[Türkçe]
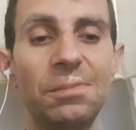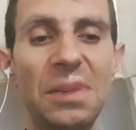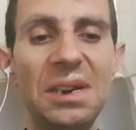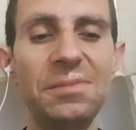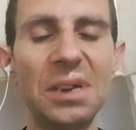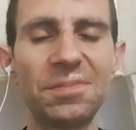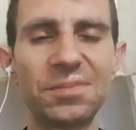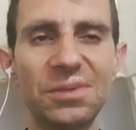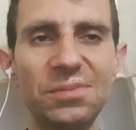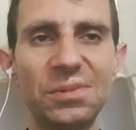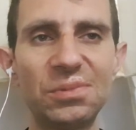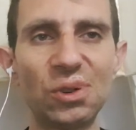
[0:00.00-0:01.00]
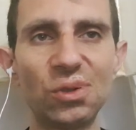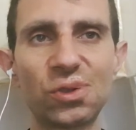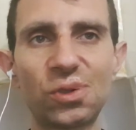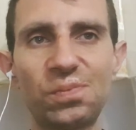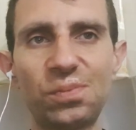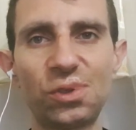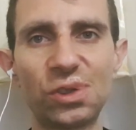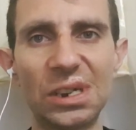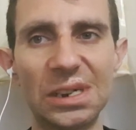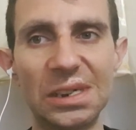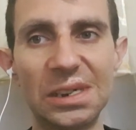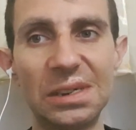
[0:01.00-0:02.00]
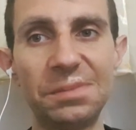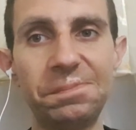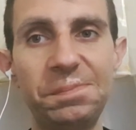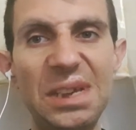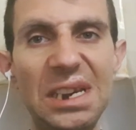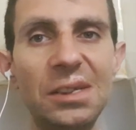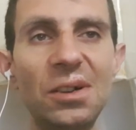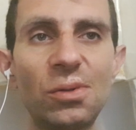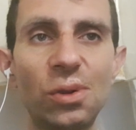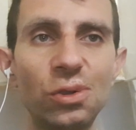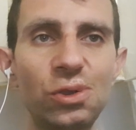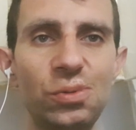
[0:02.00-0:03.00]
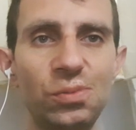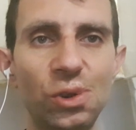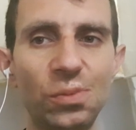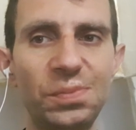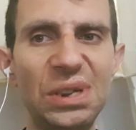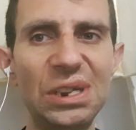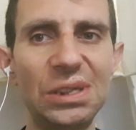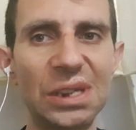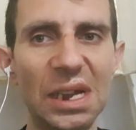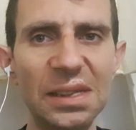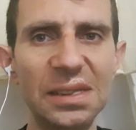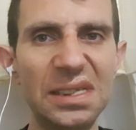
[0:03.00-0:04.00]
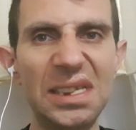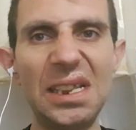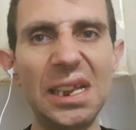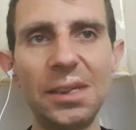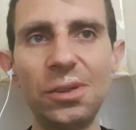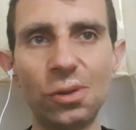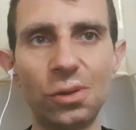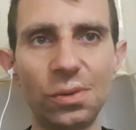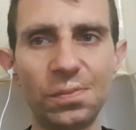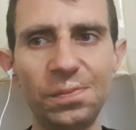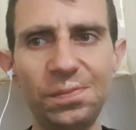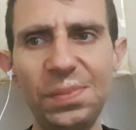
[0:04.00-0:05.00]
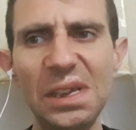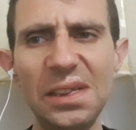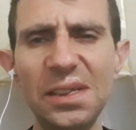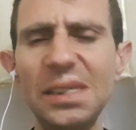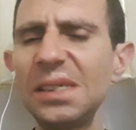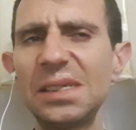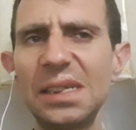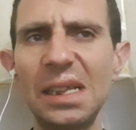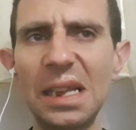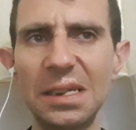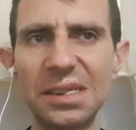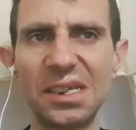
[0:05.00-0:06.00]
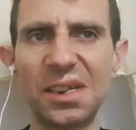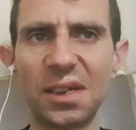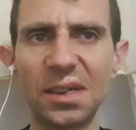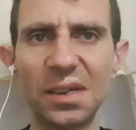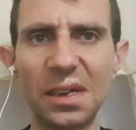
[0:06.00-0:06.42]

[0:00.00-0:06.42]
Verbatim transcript: Benim yaptığım gibi oturup burada birine konuşmuyor. Birinden dileniyor. Bildiğiniz dilencilik.